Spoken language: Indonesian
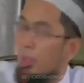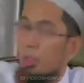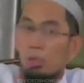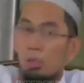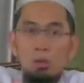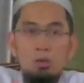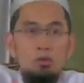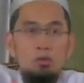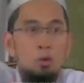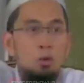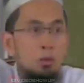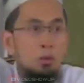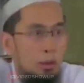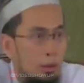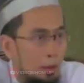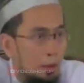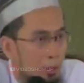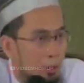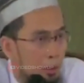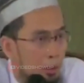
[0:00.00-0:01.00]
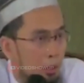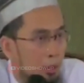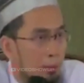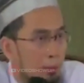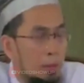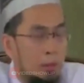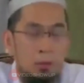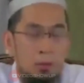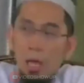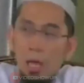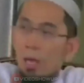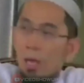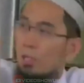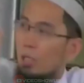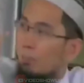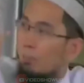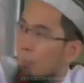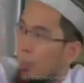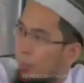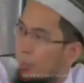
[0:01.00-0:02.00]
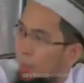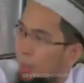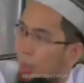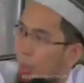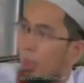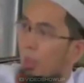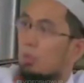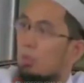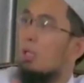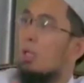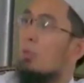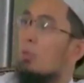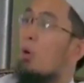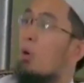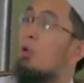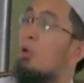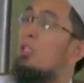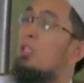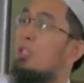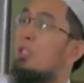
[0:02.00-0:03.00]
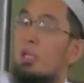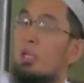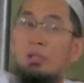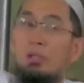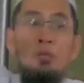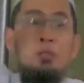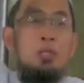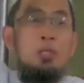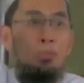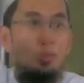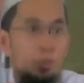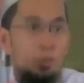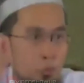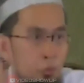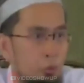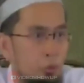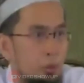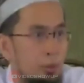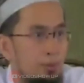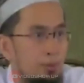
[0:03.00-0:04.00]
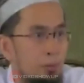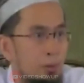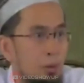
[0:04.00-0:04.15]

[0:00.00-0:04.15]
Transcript: rasulnya ada, di hadapannya Allah mau dicari dan dibunuh juga.